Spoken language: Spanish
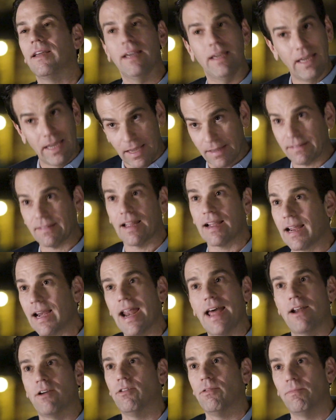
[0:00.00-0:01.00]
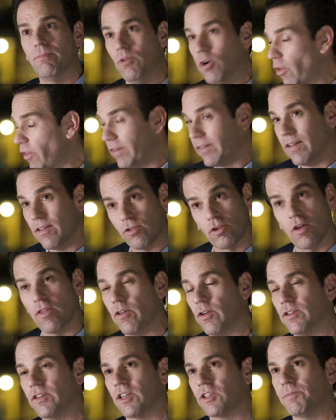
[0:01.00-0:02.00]
y está claro, lo dicen
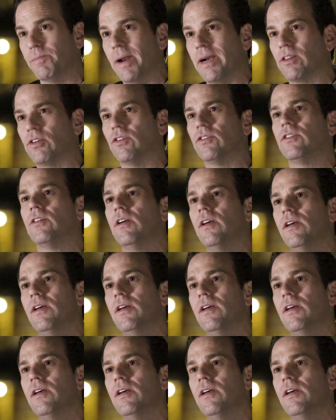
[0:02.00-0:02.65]
todos los expertos,